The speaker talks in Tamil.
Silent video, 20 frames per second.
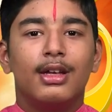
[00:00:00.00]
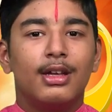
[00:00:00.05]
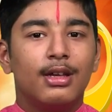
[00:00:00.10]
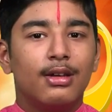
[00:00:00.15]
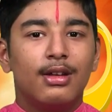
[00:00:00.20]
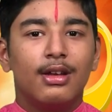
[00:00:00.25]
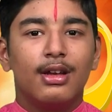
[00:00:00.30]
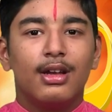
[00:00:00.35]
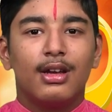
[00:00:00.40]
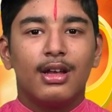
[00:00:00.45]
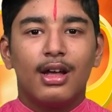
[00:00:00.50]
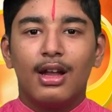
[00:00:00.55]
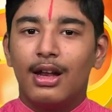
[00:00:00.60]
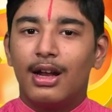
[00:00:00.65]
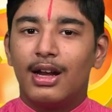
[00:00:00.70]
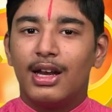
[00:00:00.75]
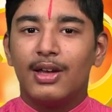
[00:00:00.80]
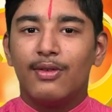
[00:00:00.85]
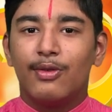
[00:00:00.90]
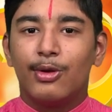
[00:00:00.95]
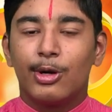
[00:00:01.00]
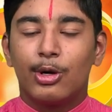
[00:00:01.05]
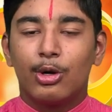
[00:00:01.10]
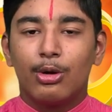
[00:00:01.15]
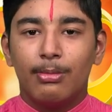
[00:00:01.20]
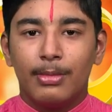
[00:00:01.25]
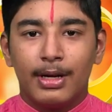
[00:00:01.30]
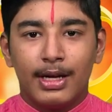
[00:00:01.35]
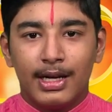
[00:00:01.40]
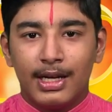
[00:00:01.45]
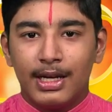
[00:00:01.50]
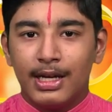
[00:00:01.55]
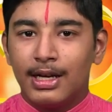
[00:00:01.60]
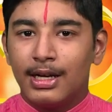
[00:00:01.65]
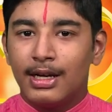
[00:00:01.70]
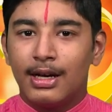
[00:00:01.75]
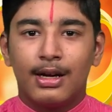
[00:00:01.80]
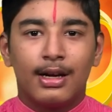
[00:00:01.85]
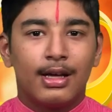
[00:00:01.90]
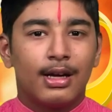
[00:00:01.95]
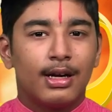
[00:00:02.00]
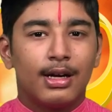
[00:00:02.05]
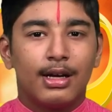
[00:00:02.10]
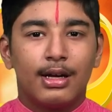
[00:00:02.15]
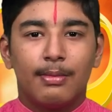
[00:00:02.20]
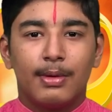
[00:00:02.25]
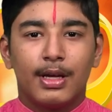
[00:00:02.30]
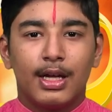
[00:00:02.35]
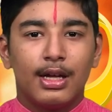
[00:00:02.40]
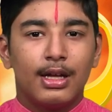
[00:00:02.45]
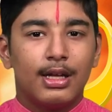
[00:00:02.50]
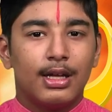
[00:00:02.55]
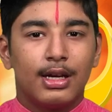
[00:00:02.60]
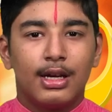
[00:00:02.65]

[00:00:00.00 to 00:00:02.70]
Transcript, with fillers: இன்றைய நாள் அனைவருக்கும் இனிய நாளாக அமைய